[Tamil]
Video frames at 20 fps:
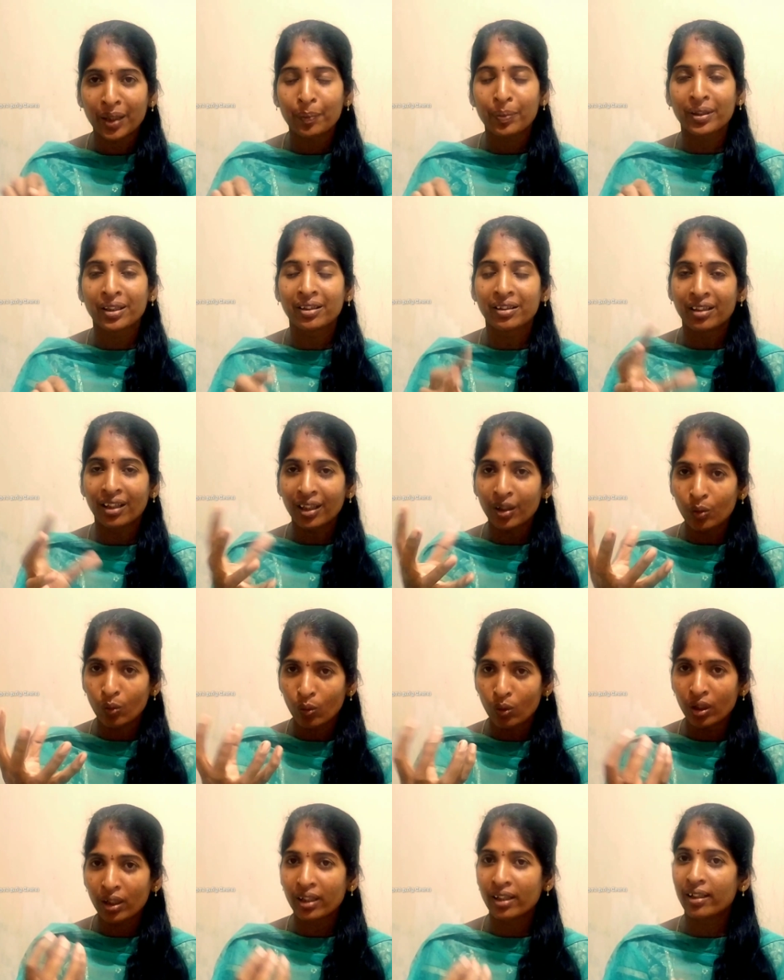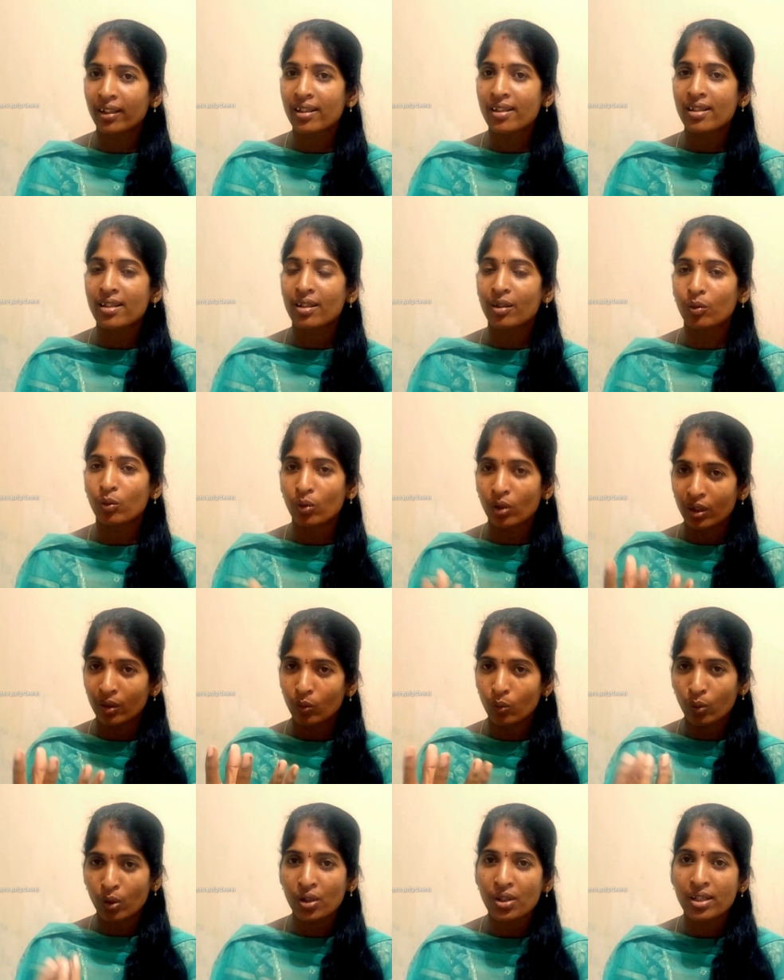ஈரப்பதத்தை அது உள்ளே இருந்து
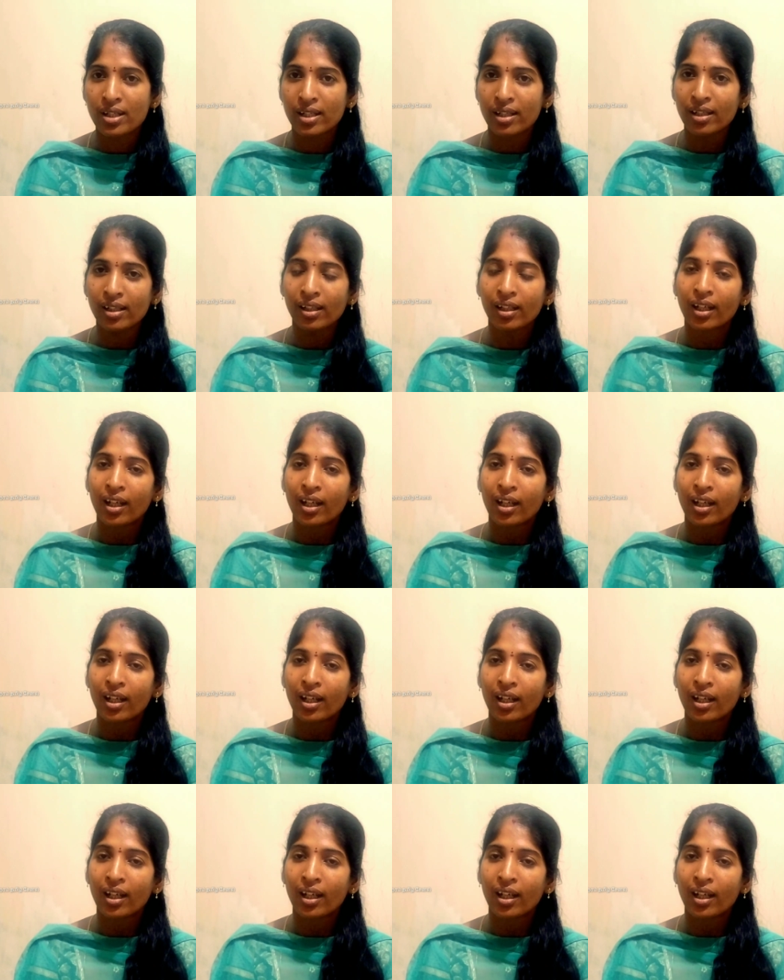உறிஞ்சி